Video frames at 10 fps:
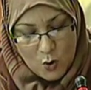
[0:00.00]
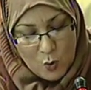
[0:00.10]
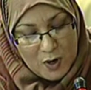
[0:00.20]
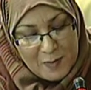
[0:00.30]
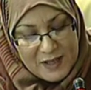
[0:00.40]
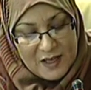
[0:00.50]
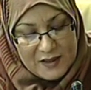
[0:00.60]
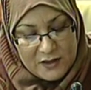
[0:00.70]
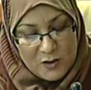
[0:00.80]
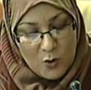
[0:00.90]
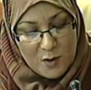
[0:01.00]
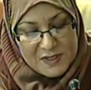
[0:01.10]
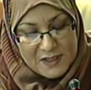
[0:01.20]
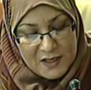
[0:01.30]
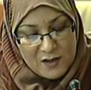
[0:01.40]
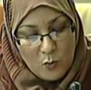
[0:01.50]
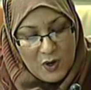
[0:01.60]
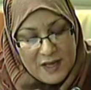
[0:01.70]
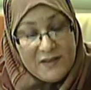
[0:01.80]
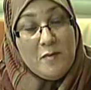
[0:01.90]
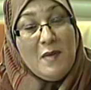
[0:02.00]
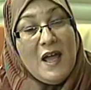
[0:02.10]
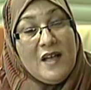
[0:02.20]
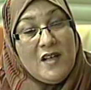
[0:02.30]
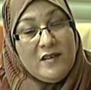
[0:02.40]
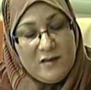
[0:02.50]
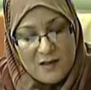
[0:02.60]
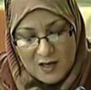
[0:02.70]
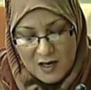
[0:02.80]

والمادة 53 والتي مهدت